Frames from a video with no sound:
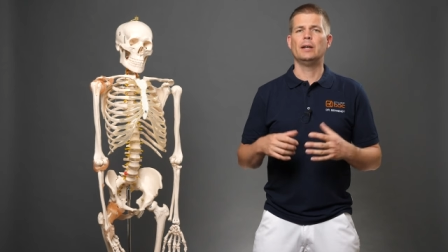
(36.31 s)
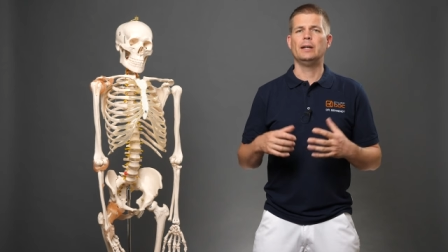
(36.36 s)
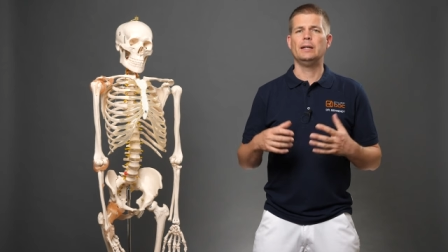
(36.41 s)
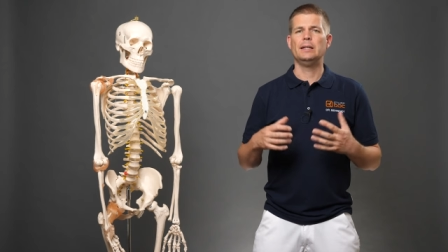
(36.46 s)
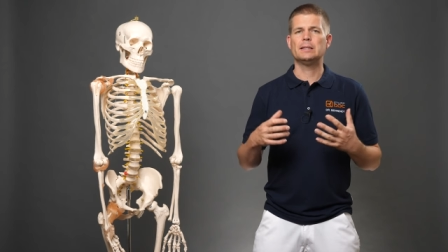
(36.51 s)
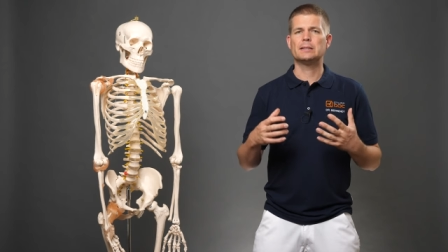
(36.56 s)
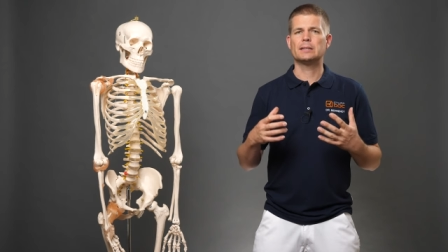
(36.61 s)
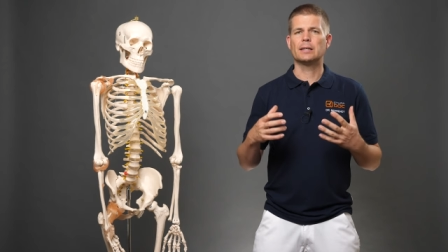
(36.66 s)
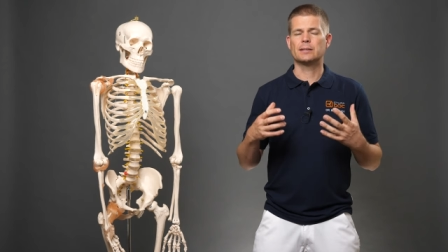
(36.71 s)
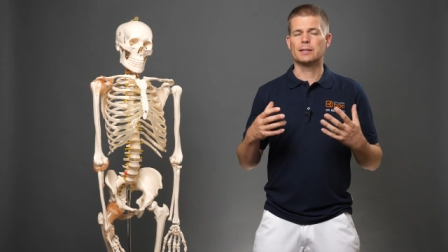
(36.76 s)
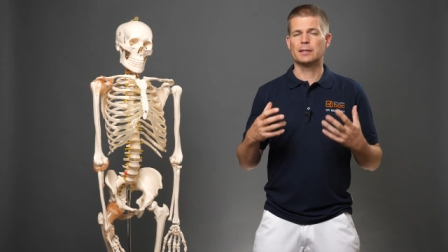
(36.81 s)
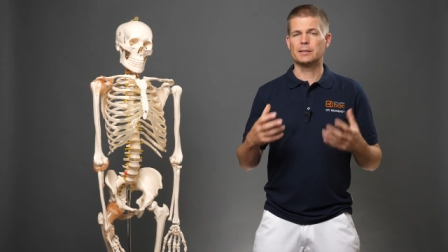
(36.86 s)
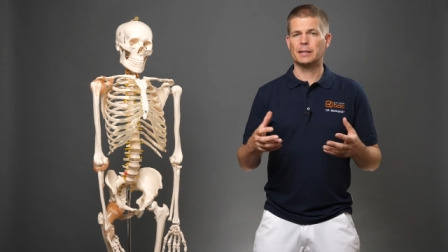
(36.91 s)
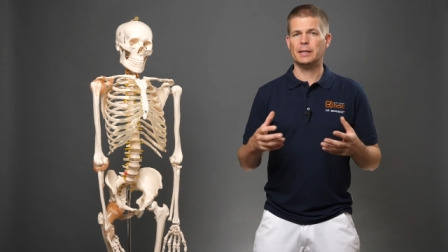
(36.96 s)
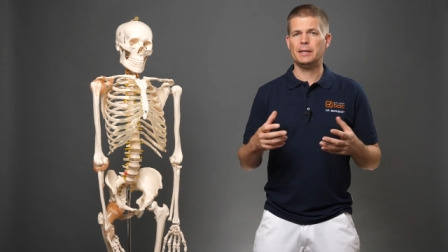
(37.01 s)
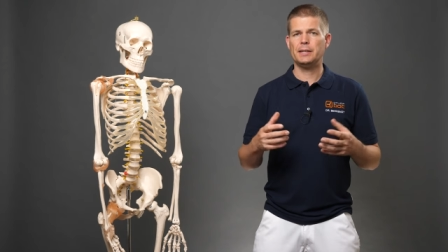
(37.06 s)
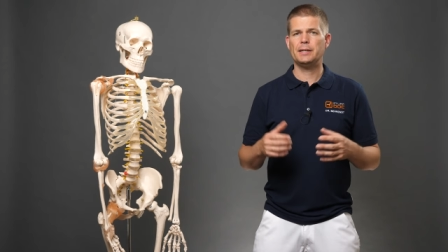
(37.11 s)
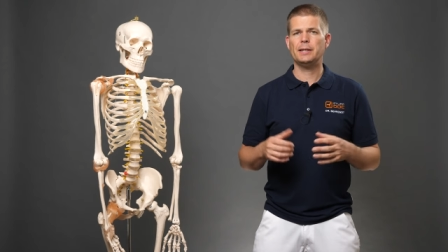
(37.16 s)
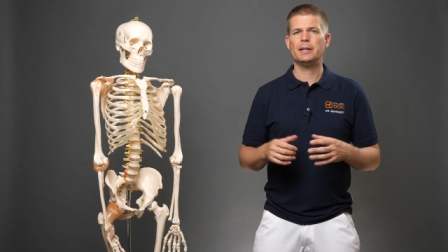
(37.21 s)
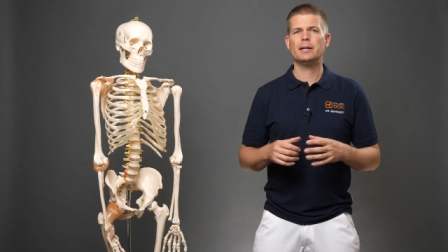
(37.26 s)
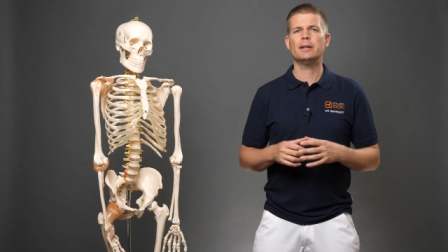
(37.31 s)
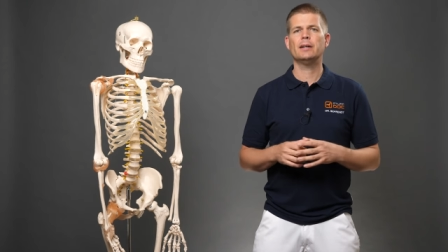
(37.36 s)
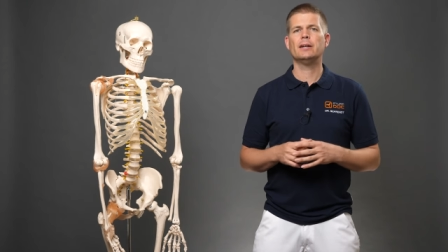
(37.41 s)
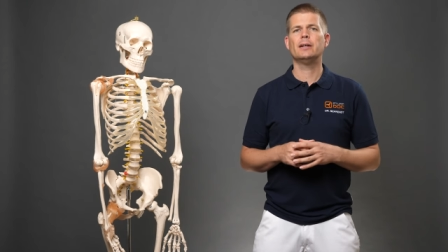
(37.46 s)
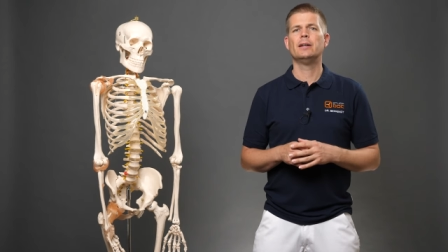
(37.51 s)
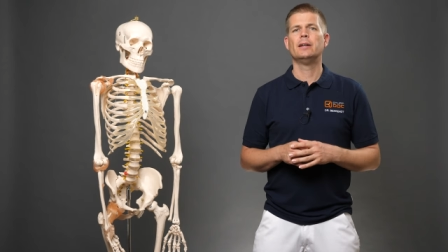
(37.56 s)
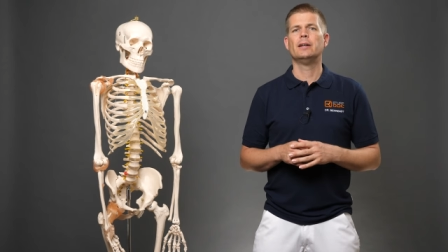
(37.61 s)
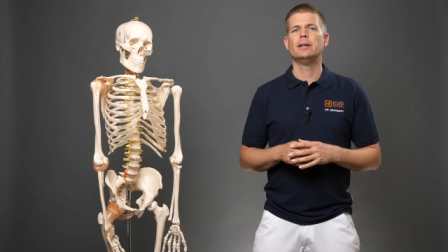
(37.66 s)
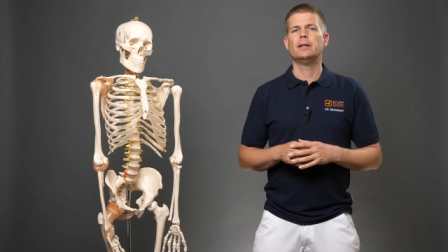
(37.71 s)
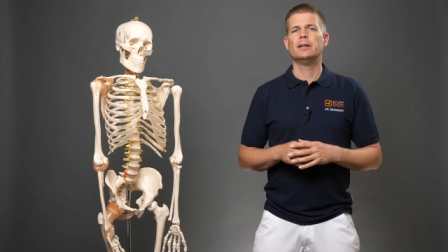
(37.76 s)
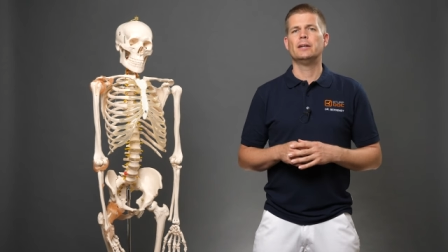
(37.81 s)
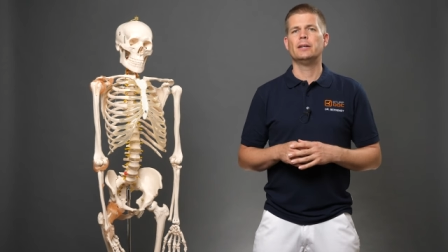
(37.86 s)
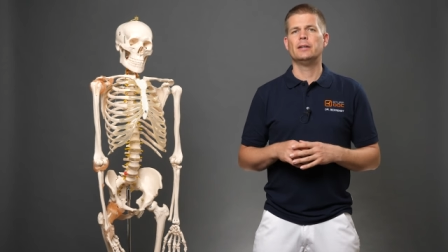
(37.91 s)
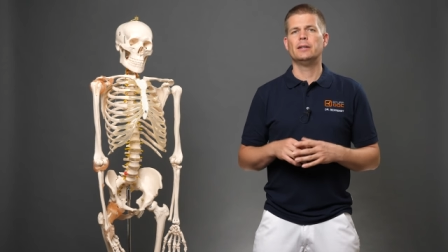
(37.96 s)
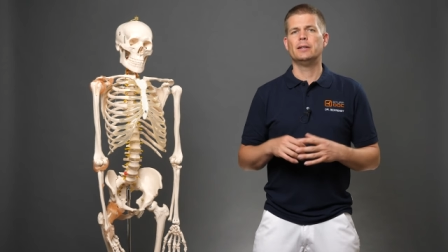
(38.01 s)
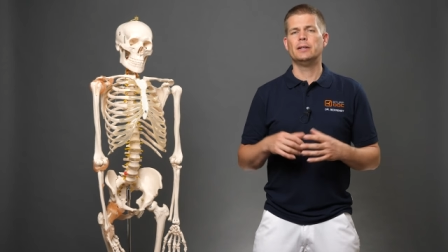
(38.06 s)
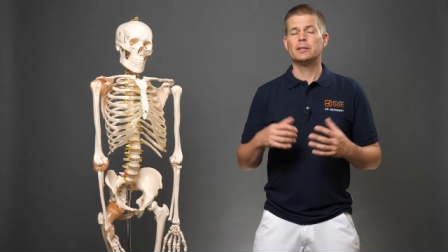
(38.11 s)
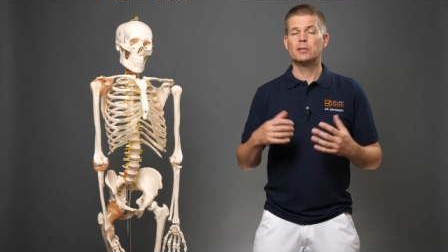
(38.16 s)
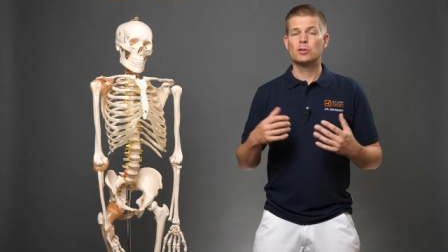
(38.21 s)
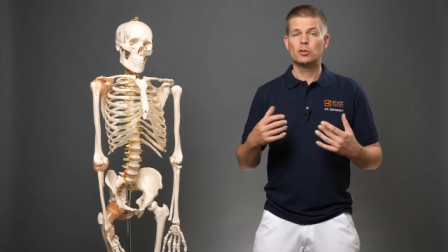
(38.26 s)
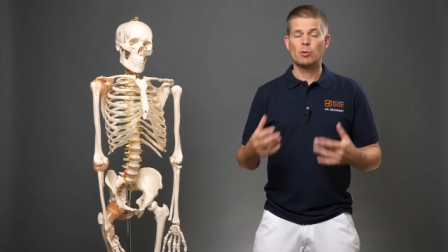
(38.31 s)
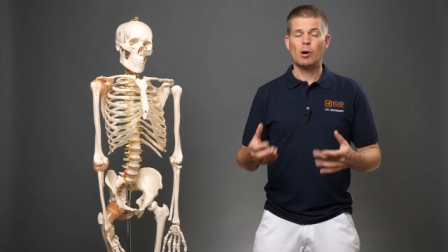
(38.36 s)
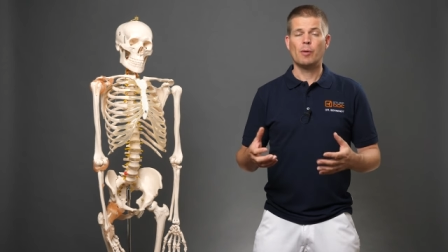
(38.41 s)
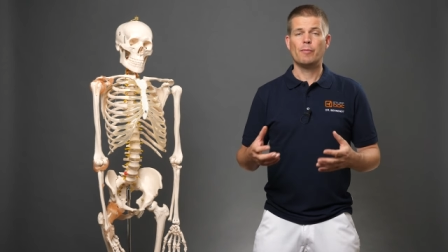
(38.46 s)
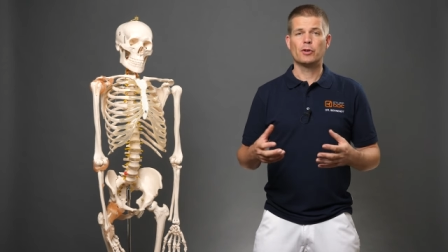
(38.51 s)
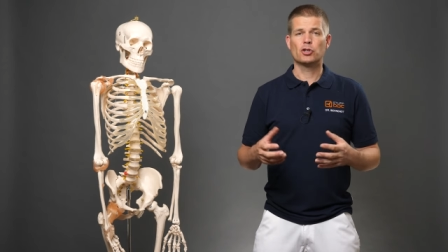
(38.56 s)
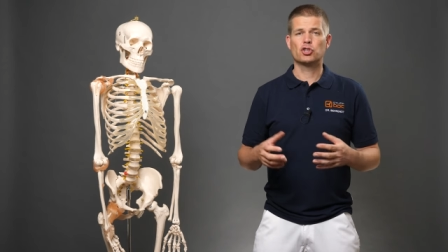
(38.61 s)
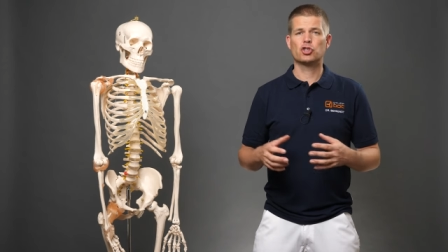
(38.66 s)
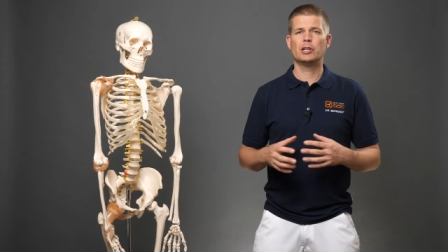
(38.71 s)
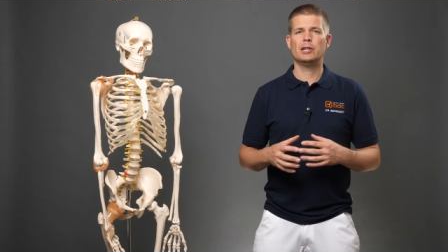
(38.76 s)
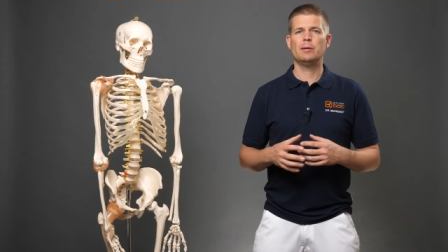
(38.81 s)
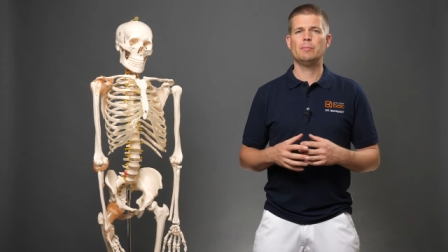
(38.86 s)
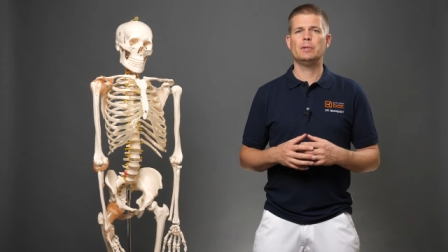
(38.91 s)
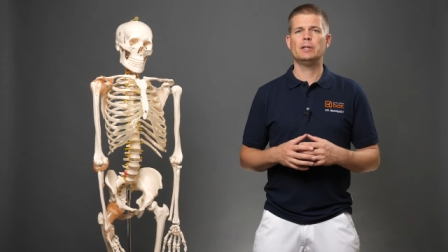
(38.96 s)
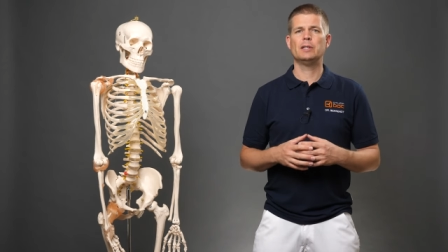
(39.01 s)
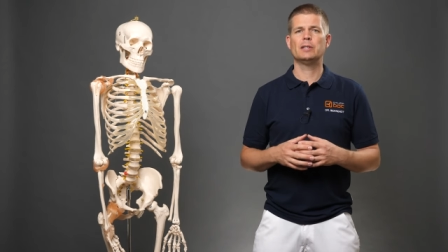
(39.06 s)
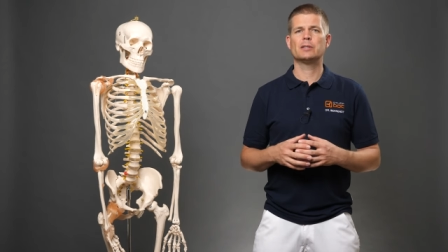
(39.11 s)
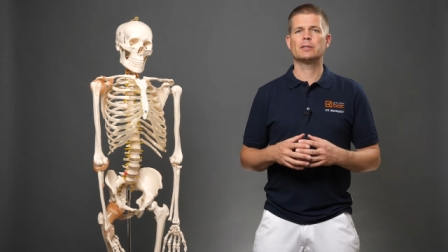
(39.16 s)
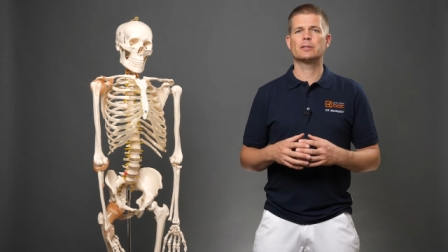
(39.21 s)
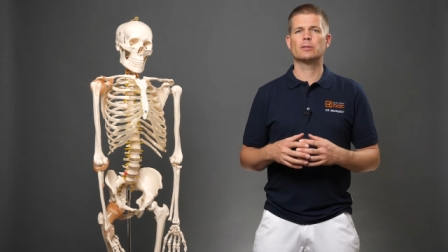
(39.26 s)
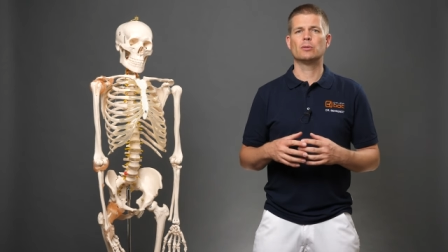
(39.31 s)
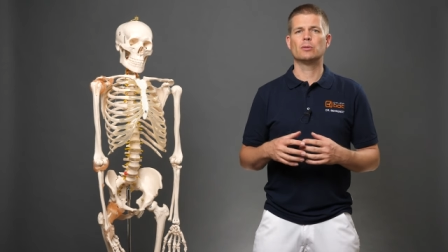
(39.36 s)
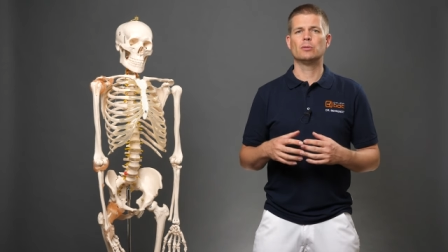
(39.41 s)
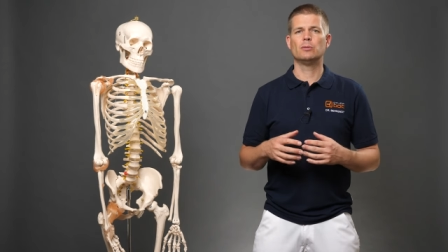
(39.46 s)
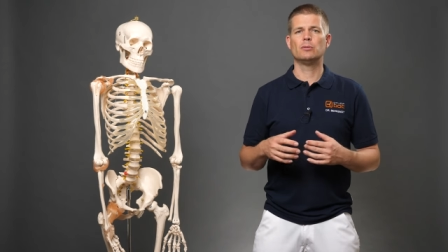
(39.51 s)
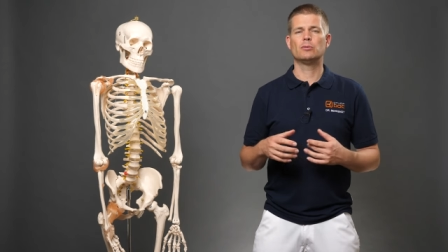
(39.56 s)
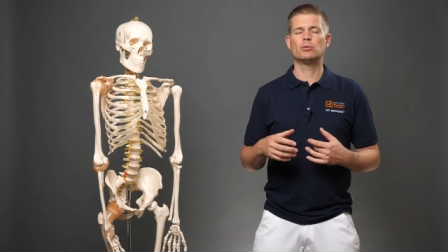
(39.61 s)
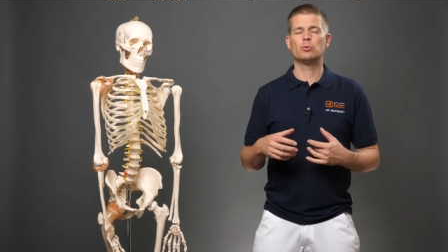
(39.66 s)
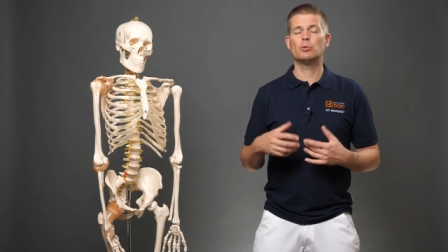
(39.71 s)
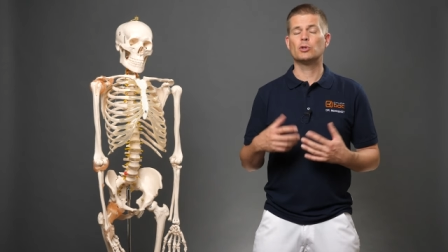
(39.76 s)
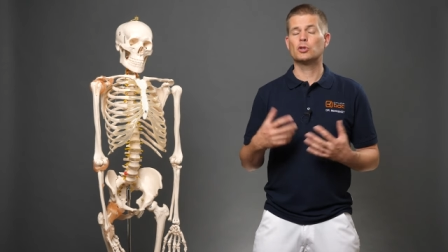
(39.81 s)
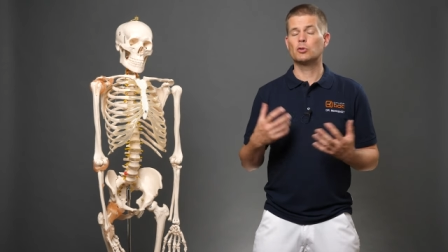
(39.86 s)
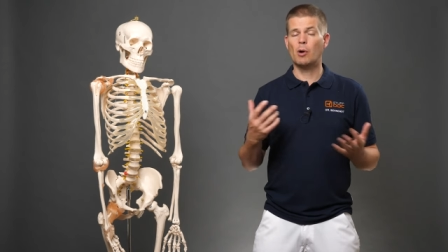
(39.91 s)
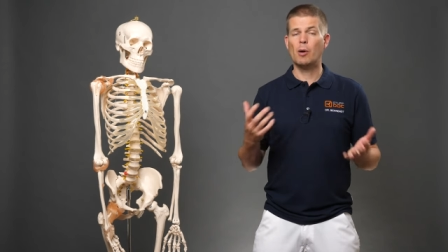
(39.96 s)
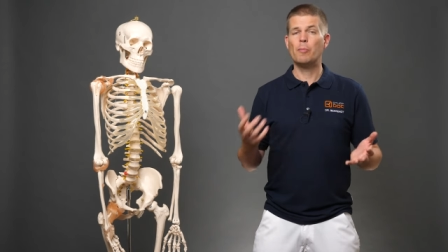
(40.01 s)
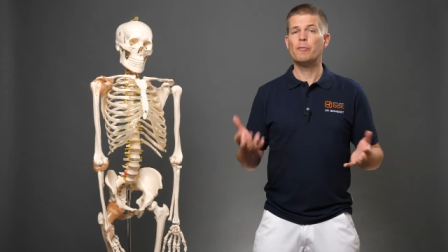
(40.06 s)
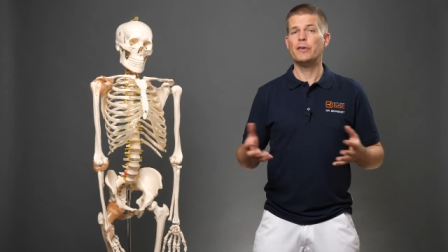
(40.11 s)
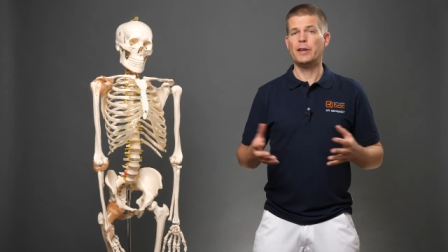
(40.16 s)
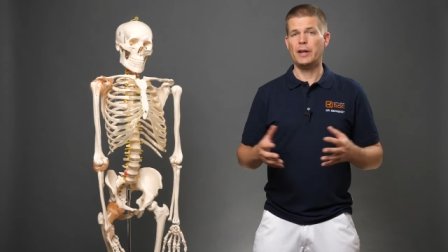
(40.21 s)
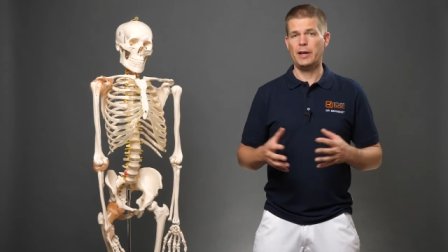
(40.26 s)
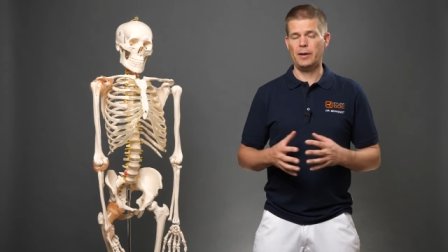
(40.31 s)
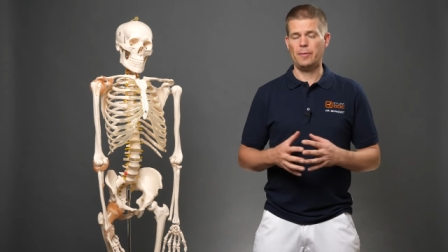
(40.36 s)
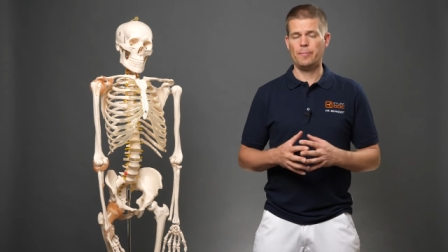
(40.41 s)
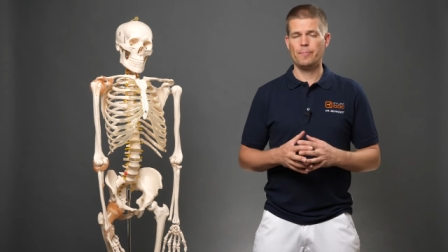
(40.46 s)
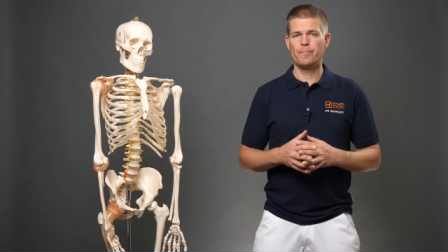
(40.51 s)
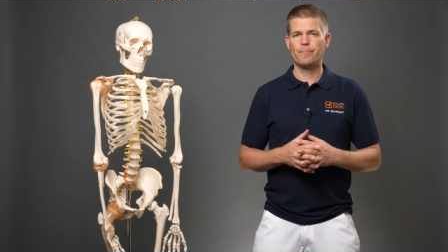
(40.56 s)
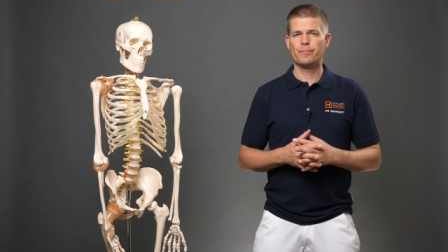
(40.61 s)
Ist das das Richtige? Äh, ist es überhaupt was Schlimmes und tut es überhaupt weh?